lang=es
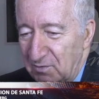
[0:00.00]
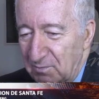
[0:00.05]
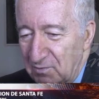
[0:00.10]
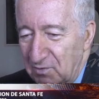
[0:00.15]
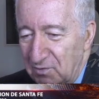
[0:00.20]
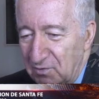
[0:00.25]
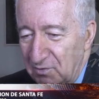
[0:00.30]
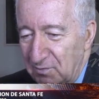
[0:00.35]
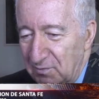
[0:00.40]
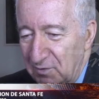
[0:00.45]

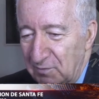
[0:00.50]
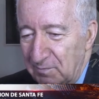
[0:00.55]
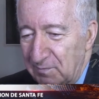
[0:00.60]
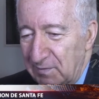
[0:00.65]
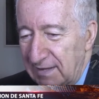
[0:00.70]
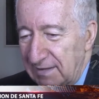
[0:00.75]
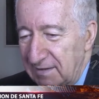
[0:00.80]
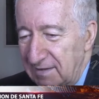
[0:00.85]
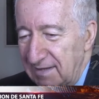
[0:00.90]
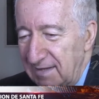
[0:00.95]
como
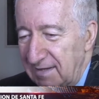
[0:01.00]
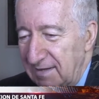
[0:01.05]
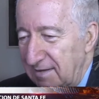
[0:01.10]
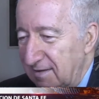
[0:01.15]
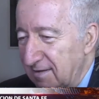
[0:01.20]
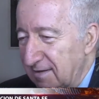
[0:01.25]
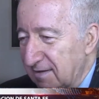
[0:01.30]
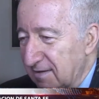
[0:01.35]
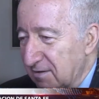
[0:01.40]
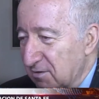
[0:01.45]

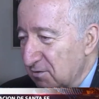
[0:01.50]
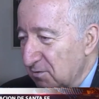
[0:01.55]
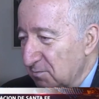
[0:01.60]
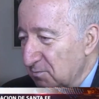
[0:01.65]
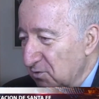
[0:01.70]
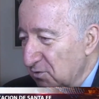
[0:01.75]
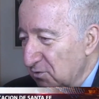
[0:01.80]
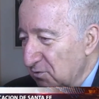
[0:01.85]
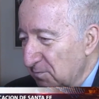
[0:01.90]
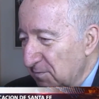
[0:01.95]
Mandela,
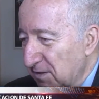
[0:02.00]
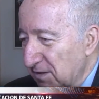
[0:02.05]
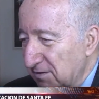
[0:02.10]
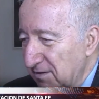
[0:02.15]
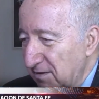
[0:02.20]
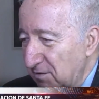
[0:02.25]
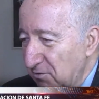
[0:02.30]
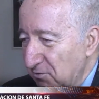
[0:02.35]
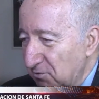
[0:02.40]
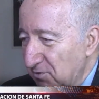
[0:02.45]
como
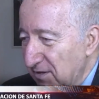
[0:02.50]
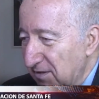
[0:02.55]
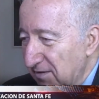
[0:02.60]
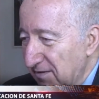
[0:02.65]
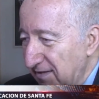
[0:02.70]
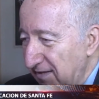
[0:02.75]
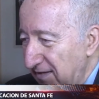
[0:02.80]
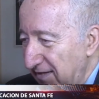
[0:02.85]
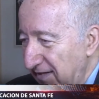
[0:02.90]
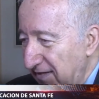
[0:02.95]
Martin Luther
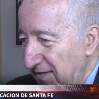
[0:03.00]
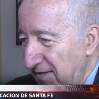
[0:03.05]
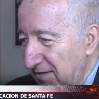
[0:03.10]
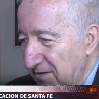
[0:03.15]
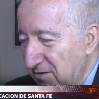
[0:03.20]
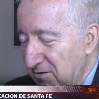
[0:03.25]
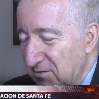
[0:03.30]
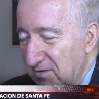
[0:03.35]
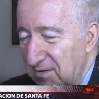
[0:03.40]
King,